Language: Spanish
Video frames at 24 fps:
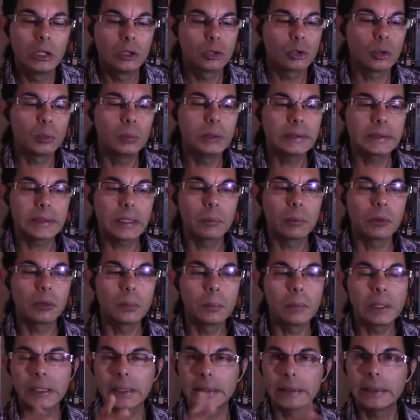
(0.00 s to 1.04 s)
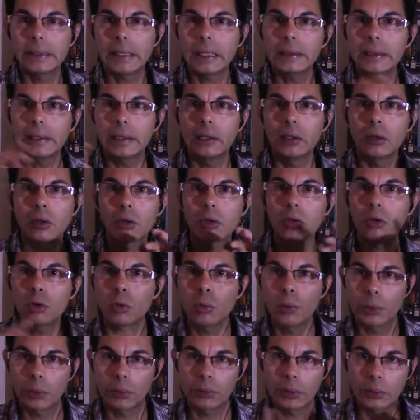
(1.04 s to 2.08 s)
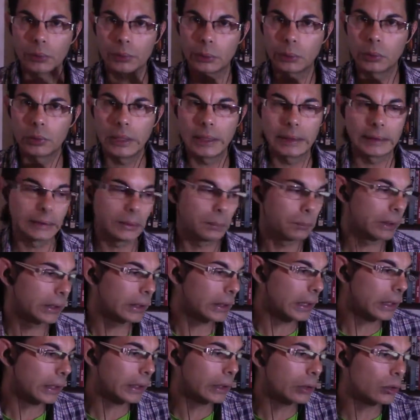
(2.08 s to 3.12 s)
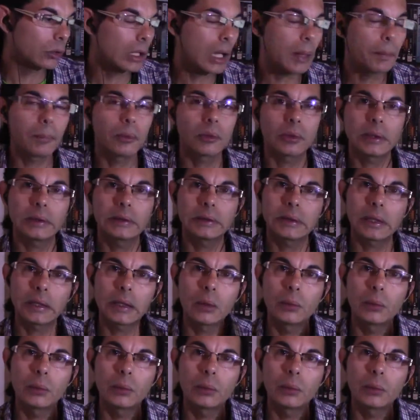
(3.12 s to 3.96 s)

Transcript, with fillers: subís el volumen general en los dos juegos de auriculares. Mientras que con la potencia de